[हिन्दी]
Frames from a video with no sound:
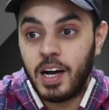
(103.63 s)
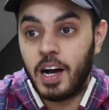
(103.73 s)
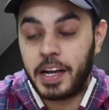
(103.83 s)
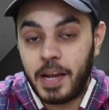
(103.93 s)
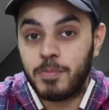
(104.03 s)

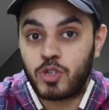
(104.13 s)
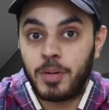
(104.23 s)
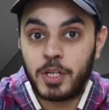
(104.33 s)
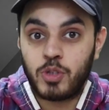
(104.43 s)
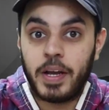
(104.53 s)
गेम
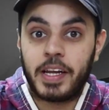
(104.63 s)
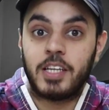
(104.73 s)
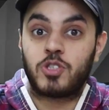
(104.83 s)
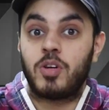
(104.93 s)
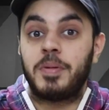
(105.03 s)
स्ट्रीमिंग जो
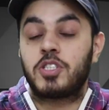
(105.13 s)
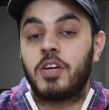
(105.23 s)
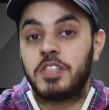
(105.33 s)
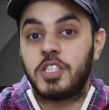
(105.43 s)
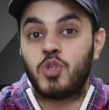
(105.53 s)
है स्ट्रीमिंग
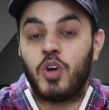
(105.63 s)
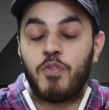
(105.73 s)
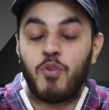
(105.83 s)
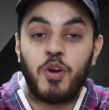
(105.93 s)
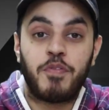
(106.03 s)
सर्विसेज जो है
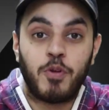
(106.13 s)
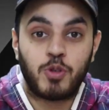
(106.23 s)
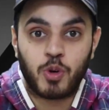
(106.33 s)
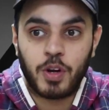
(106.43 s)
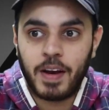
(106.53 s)
वो ही
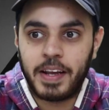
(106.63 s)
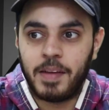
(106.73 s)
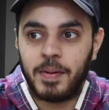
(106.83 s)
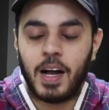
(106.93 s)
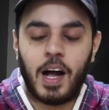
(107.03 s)
फ्यूचर होने वाला है
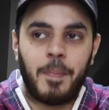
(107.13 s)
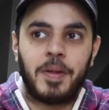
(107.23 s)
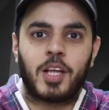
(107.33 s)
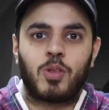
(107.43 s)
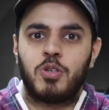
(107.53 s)
गेमिंग का
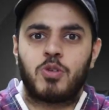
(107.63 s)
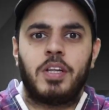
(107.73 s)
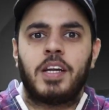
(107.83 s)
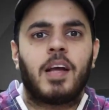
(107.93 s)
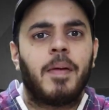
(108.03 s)
अभी तक तो इसको
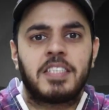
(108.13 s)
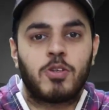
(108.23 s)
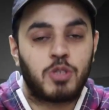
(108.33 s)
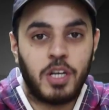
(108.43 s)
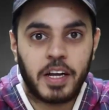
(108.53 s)
देखने के बाद ऐसा
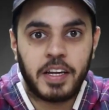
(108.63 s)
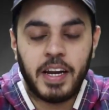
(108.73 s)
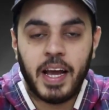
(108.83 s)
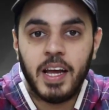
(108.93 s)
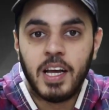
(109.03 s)
कुछ लग
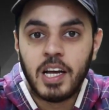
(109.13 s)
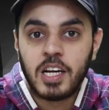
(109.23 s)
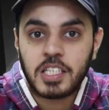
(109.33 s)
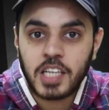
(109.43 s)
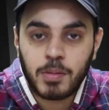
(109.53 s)
नहीं रहा है
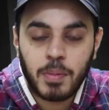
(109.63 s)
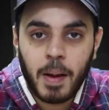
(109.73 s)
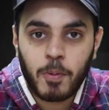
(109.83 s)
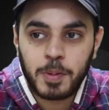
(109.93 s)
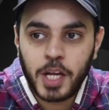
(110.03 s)
साथ में
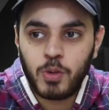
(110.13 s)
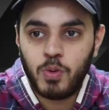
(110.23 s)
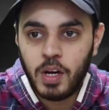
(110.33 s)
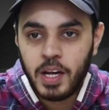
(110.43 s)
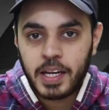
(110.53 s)
मैं आपको बता
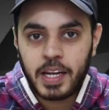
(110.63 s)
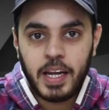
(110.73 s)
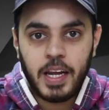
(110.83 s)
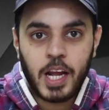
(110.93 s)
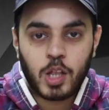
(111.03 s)
दूं कि
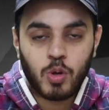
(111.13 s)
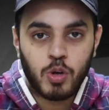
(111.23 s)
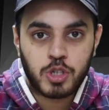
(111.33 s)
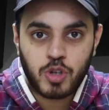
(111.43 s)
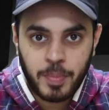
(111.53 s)
एक
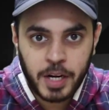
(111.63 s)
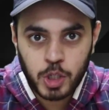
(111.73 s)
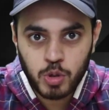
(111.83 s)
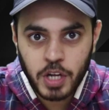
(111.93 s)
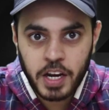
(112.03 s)
तो स्ट्रीमिंग
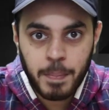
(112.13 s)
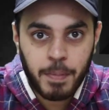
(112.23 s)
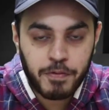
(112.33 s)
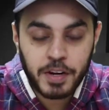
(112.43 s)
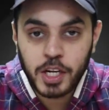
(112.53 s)
इशूज़ आ रहे हैं
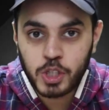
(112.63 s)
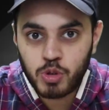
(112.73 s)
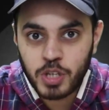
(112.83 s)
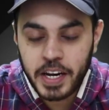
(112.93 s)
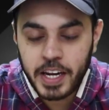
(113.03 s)
बफरिंग
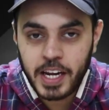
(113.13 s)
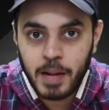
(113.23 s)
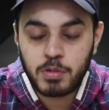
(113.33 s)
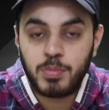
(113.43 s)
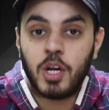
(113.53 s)
इशूज़ आ रहे हैं
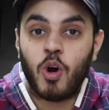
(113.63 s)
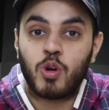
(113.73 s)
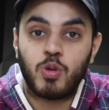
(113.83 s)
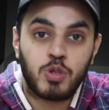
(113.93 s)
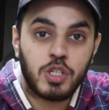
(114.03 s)
गेम्स में
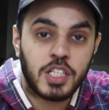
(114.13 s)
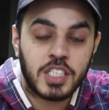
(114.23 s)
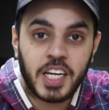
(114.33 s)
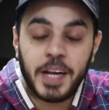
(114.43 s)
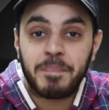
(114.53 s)
और दूसरी
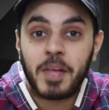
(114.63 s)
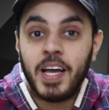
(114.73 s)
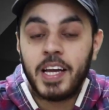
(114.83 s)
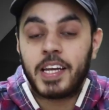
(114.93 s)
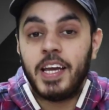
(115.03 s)
चीज़ ये
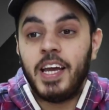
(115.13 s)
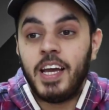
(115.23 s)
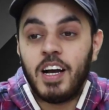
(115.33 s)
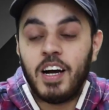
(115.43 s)
कि